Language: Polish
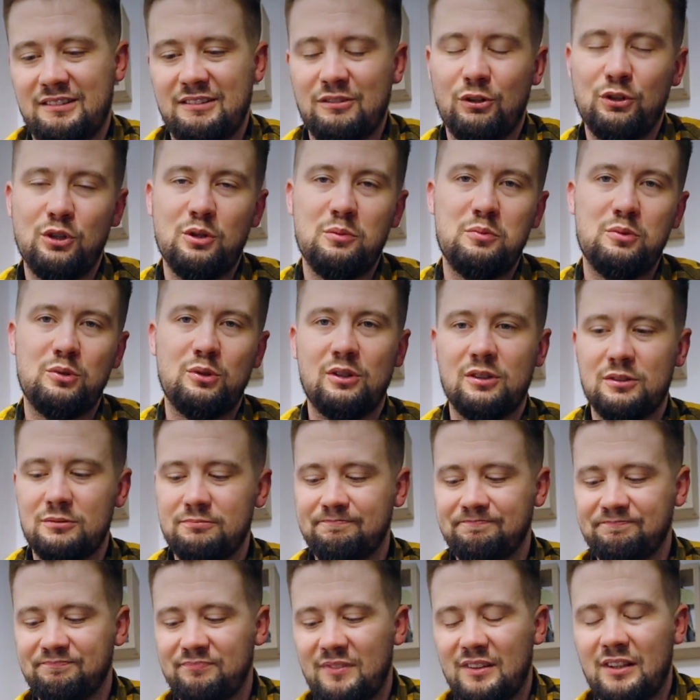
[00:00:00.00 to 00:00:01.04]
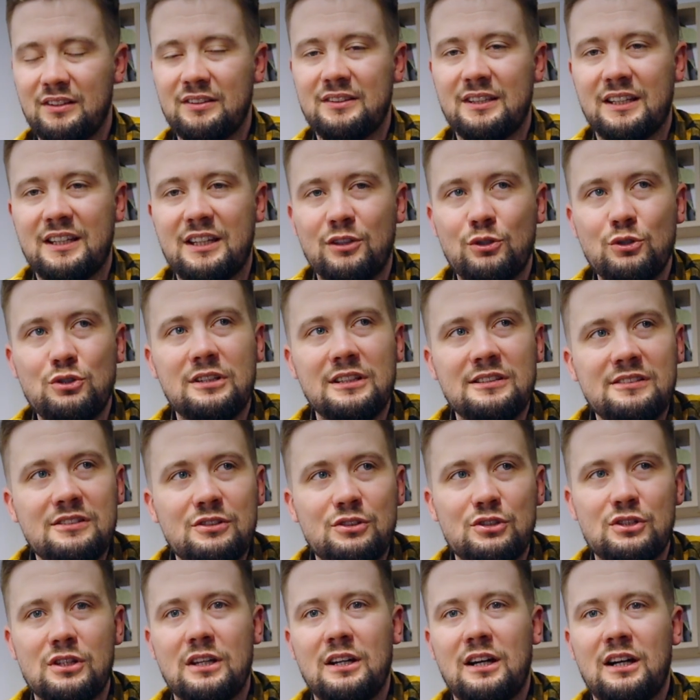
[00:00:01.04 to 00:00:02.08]
ono było takie dość
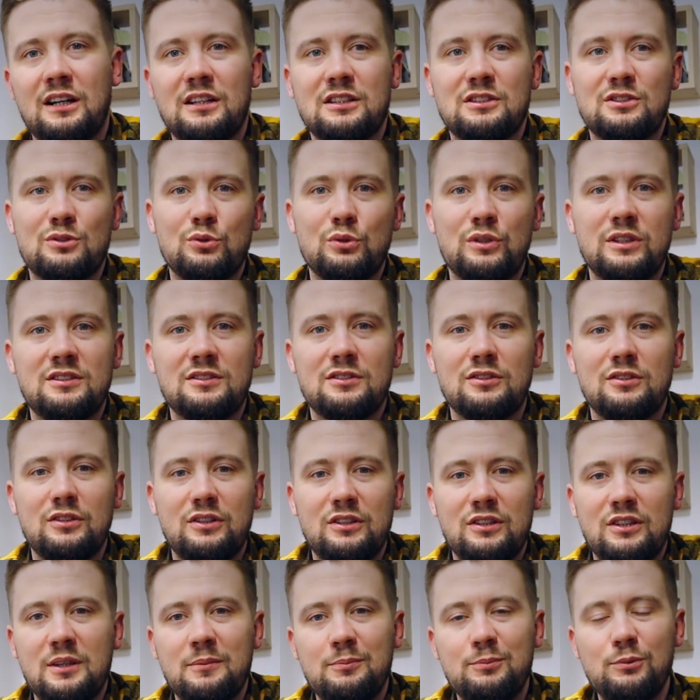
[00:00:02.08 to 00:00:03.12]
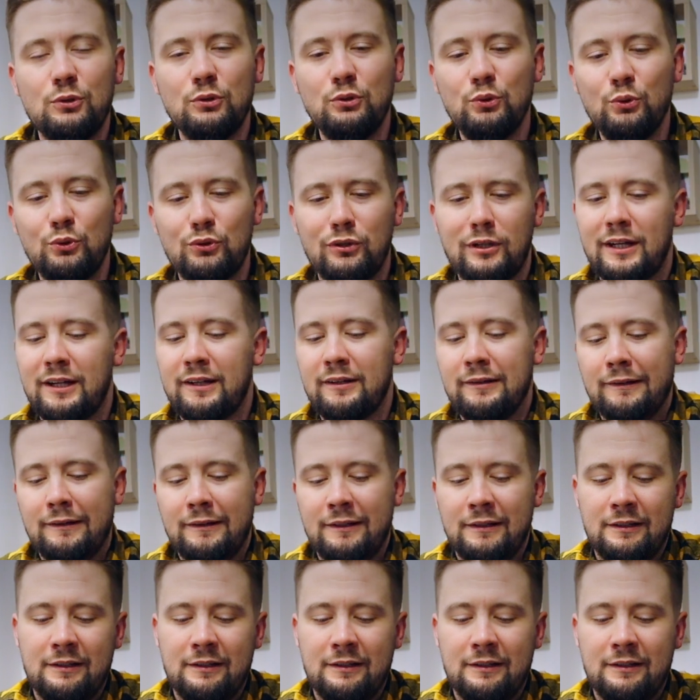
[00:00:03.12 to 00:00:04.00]
klasyczne, ale z drugiej strony nie było nudne.